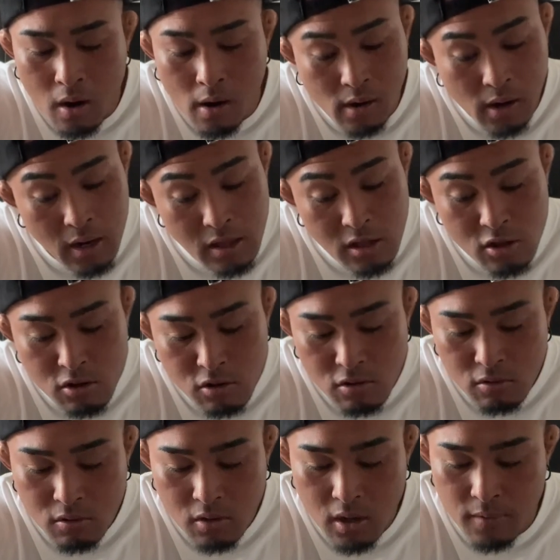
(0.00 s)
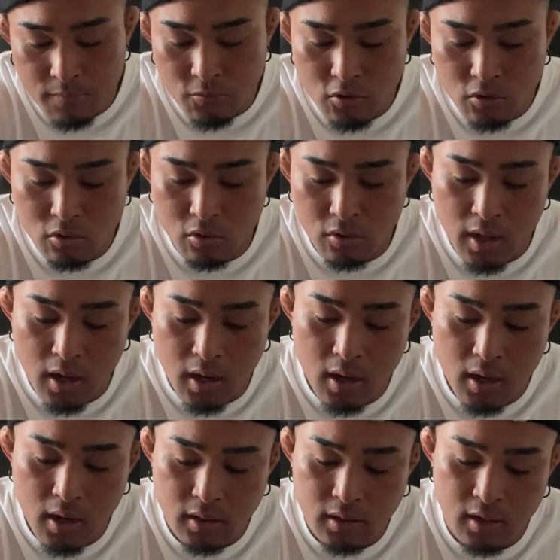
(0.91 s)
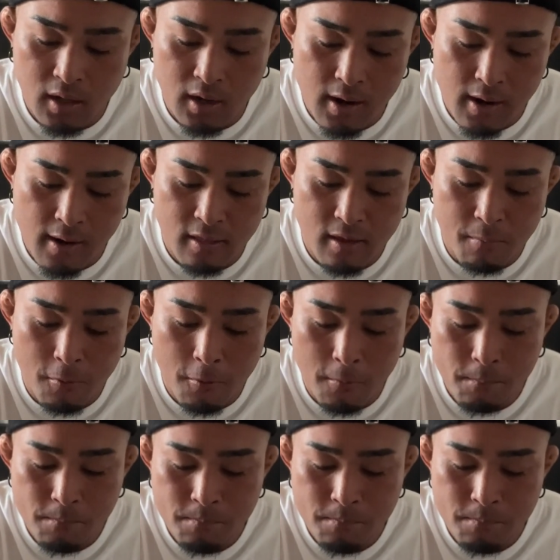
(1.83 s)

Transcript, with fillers: いや、一週間ちょっと長かったな、でも。